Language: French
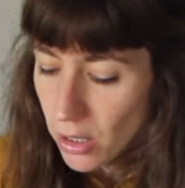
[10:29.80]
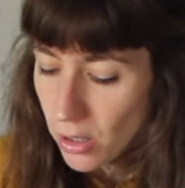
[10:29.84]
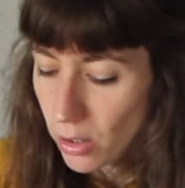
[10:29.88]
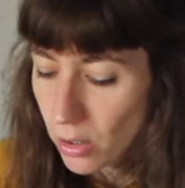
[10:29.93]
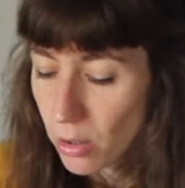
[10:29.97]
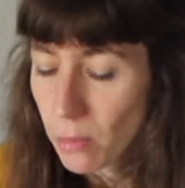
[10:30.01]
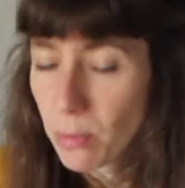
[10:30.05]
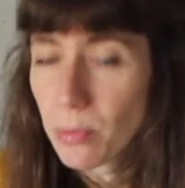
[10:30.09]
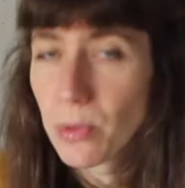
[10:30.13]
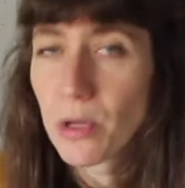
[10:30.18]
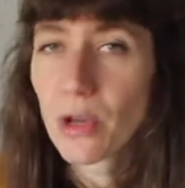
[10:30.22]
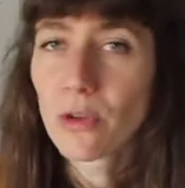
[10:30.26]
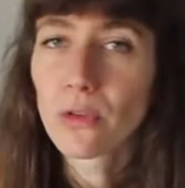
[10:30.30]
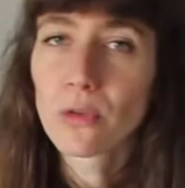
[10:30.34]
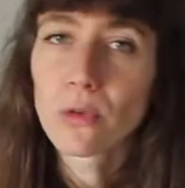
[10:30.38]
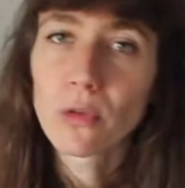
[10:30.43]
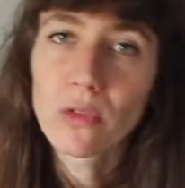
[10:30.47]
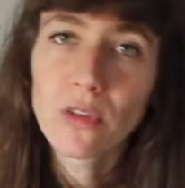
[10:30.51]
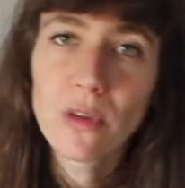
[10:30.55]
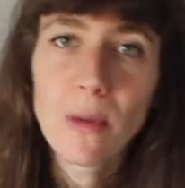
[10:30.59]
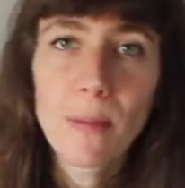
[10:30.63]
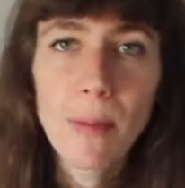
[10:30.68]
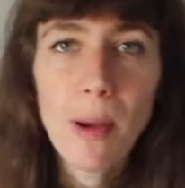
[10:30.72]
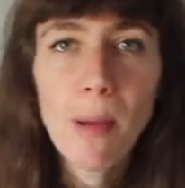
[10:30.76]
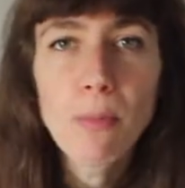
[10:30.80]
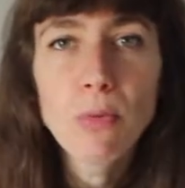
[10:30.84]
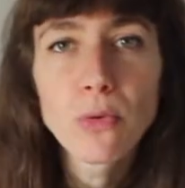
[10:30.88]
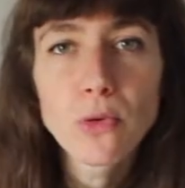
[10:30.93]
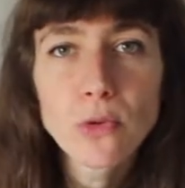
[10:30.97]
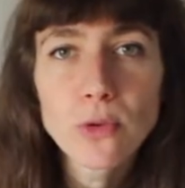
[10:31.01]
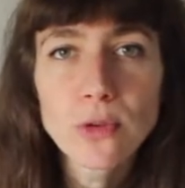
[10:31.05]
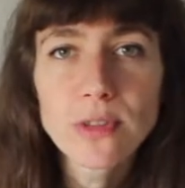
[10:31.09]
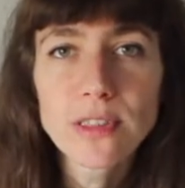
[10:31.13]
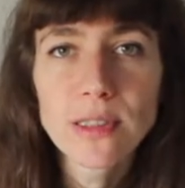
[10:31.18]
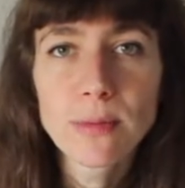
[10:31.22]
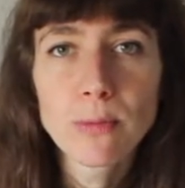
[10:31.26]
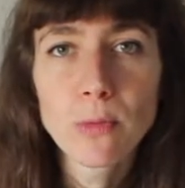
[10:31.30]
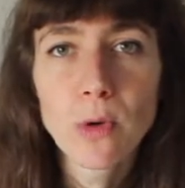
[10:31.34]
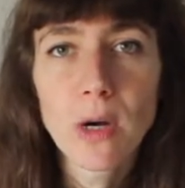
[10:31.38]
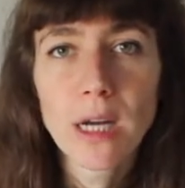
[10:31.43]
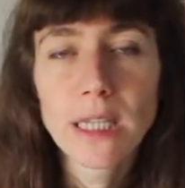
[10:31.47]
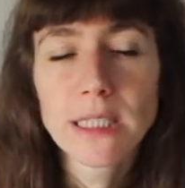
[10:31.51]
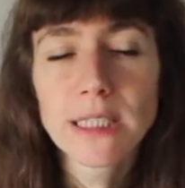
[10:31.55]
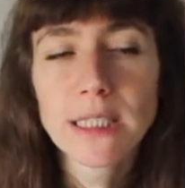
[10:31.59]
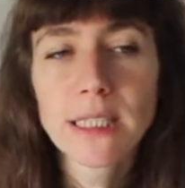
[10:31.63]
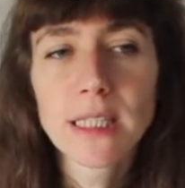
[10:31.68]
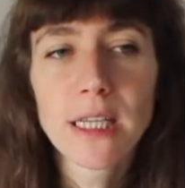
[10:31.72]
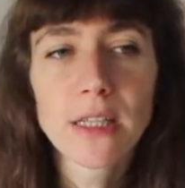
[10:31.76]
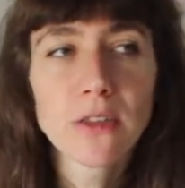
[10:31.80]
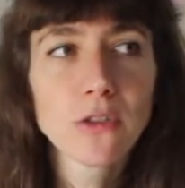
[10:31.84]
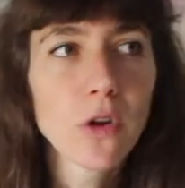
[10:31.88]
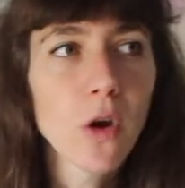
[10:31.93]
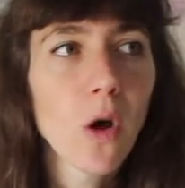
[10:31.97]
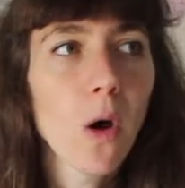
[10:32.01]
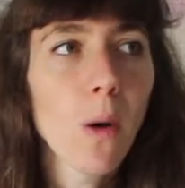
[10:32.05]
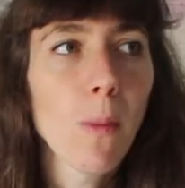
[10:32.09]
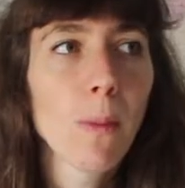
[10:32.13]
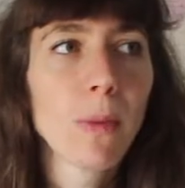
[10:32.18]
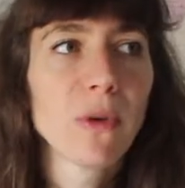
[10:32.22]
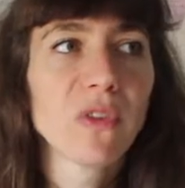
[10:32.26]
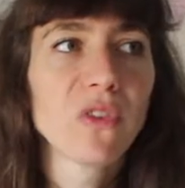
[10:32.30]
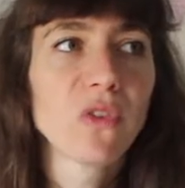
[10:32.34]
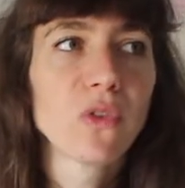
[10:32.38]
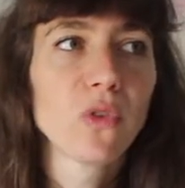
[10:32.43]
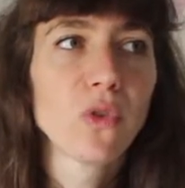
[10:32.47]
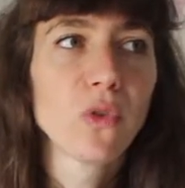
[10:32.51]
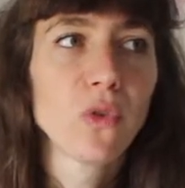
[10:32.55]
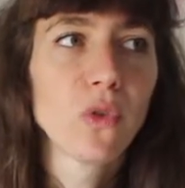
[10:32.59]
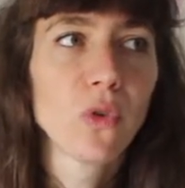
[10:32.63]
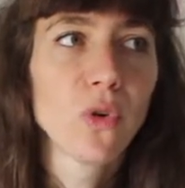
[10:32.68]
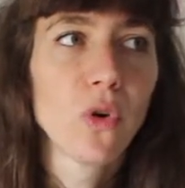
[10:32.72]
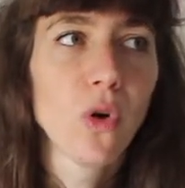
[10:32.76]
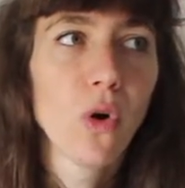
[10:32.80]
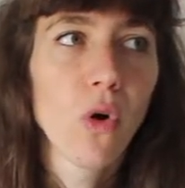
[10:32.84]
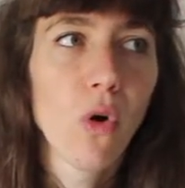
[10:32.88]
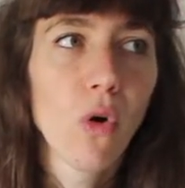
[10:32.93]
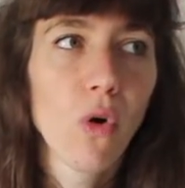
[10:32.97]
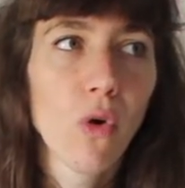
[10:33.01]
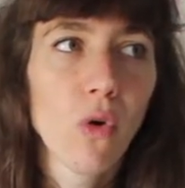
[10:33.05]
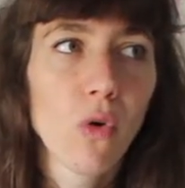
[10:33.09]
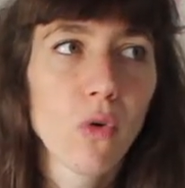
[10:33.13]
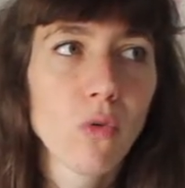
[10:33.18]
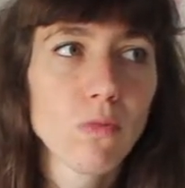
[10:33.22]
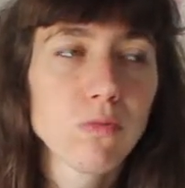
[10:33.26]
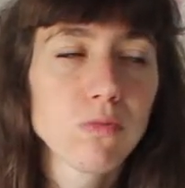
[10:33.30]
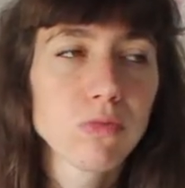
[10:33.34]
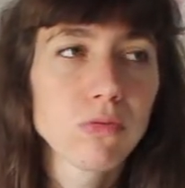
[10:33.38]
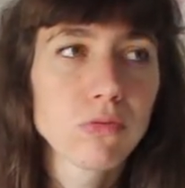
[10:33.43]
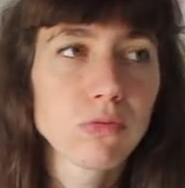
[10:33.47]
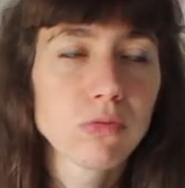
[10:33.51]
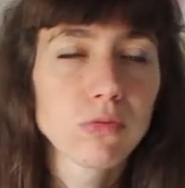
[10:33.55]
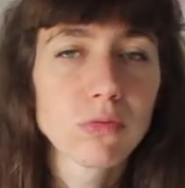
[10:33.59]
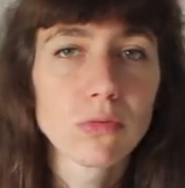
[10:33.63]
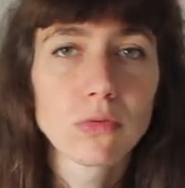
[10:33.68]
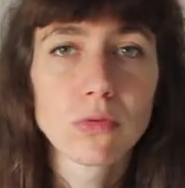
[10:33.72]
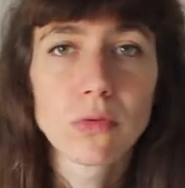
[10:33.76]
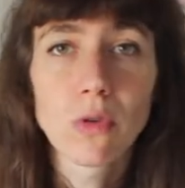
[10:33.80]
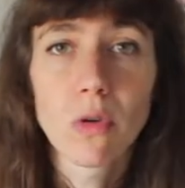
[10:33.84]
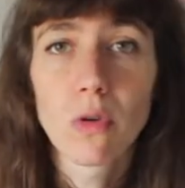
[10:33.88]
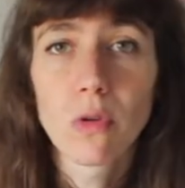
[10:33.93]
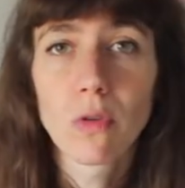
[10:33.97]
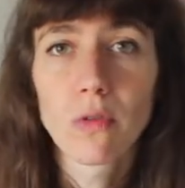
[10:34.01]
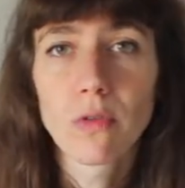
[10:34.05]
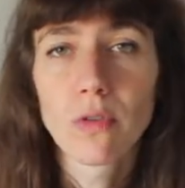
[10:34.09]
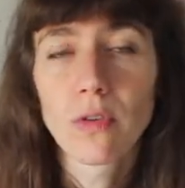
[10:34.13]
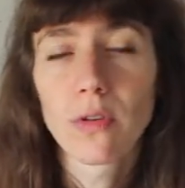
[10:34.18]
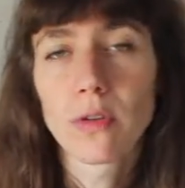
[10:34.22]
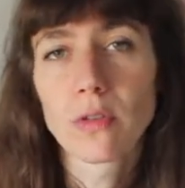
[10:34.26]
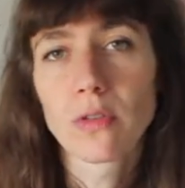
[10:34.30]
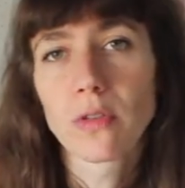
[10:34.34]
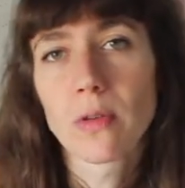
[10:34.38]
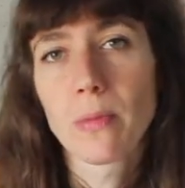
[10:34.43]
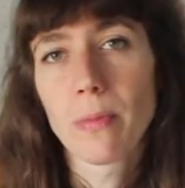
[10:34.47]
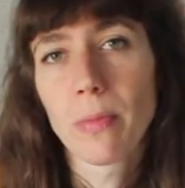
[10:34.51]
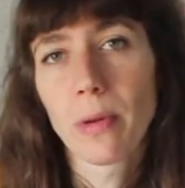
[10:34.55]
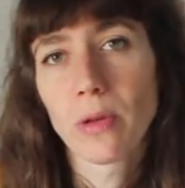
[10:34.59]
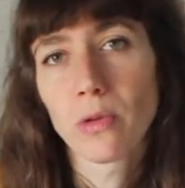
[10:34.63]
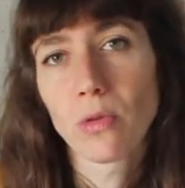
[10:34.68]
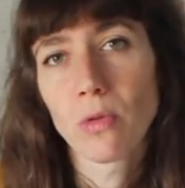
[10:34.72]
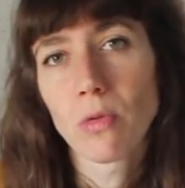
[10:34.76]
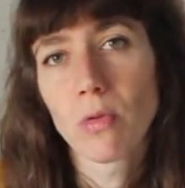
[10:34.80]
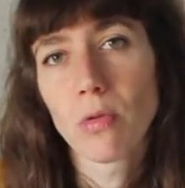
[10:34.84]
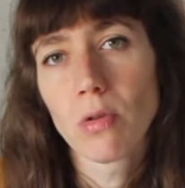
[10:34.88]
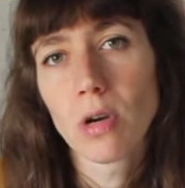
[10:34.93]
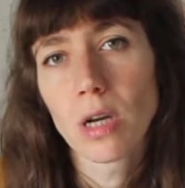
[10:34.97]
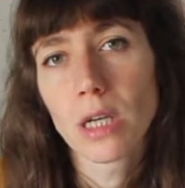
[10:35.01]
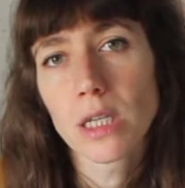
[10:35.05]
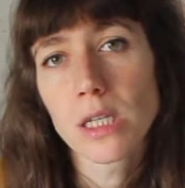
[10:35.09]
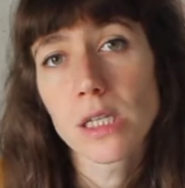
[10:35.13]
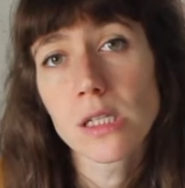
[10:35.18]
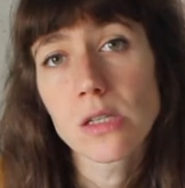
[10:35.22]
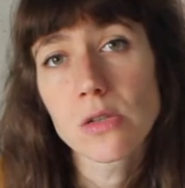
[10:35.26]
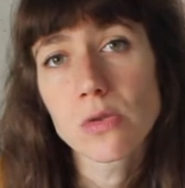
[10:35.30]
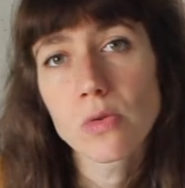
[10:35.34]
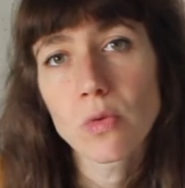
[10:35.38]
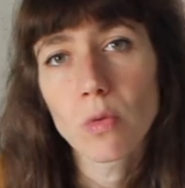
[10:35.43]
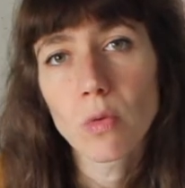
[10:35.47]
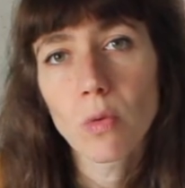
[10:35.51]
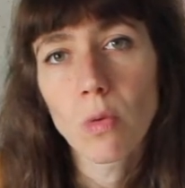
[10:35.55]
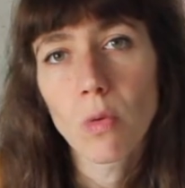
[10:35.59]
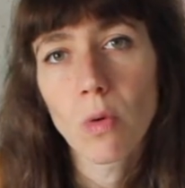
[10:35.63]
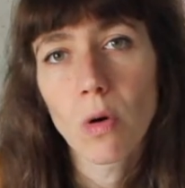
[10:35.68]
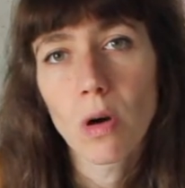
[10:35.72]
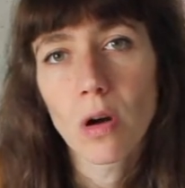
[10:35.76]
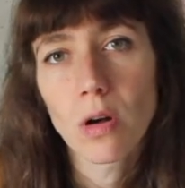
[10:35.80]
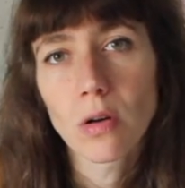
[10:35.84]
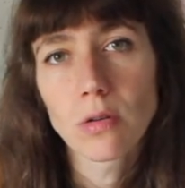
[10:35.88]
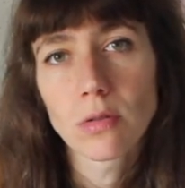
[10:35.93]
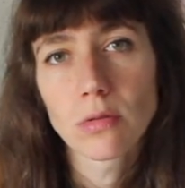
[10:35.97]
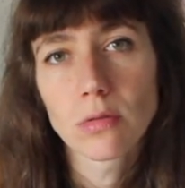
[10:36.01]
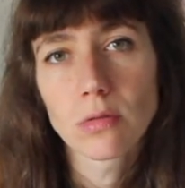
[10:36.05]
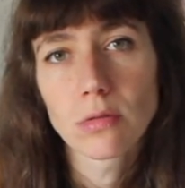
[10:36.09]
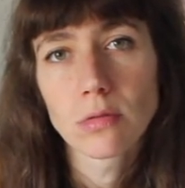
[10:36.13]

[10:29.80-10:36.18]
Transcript: Euh, bien sûr, c'est pas pour le côté moralisateur parce que on enfin, c'est pas trop la question quoi.